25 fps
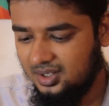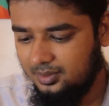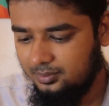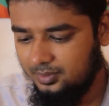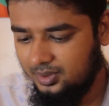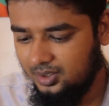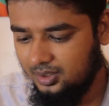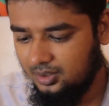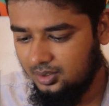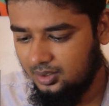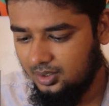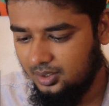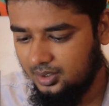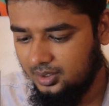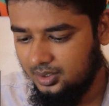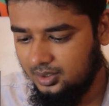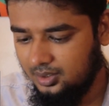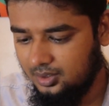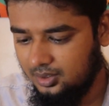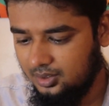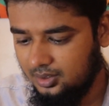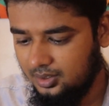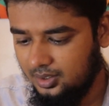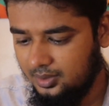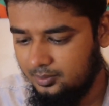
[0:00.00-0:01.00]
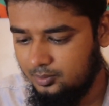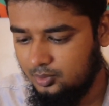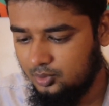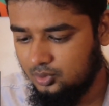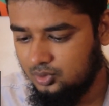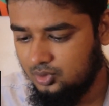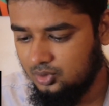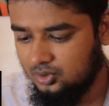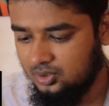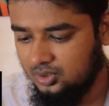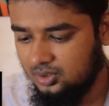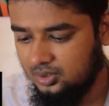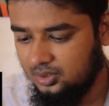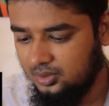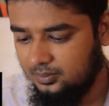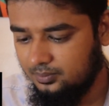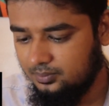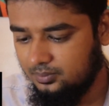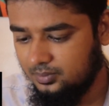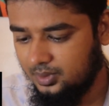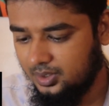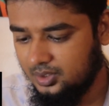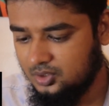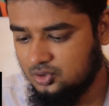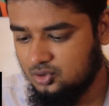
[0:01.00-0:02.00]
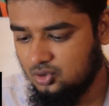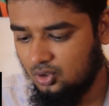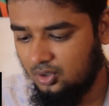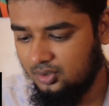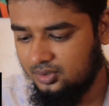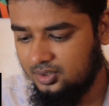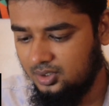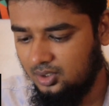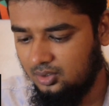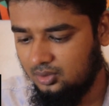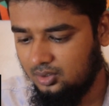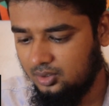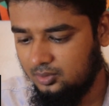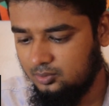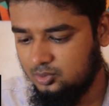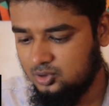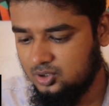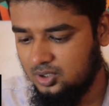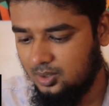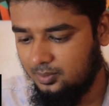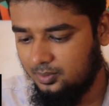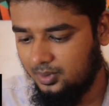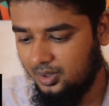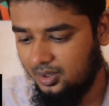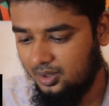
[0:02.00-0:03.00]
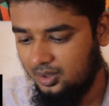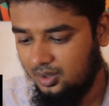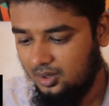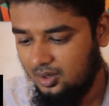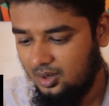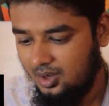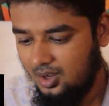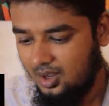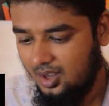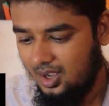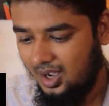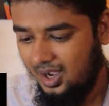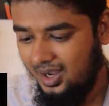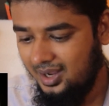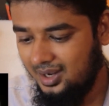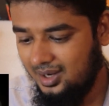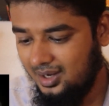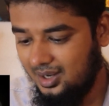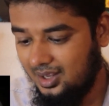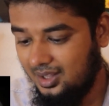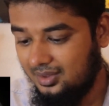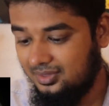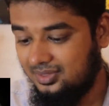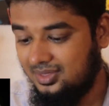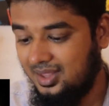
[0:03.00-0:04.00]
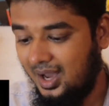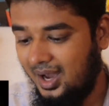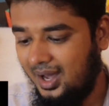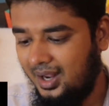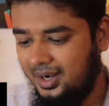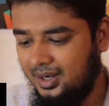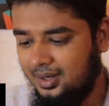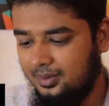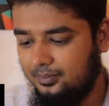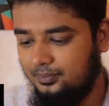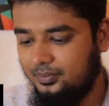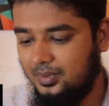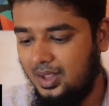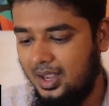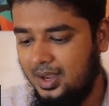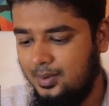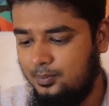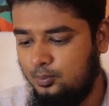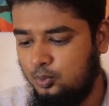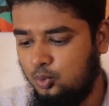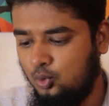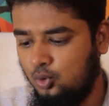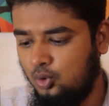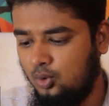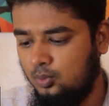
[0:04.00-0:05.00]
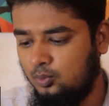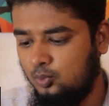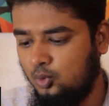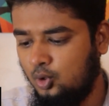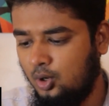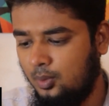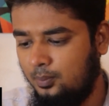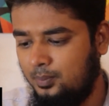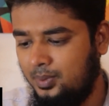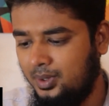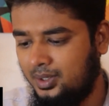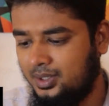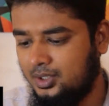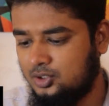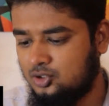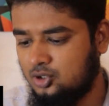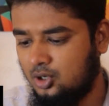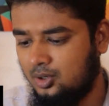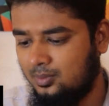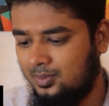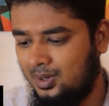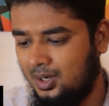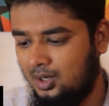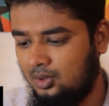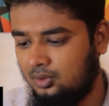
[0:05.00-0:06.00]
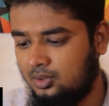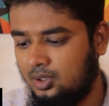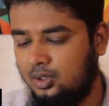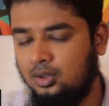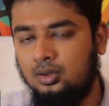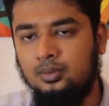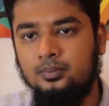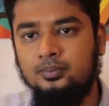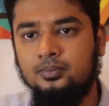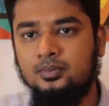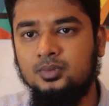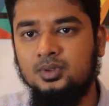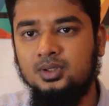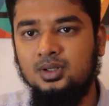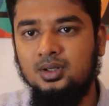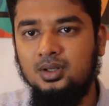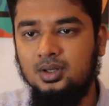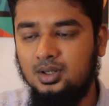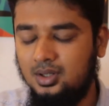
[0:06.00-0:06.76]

চেয়ারম্যান এই এই ভর্তুকি মানে চর দিল কেন বুঝলাম না হাই দার এই বুড়ো মুরব্বীকে চর মারলো কেন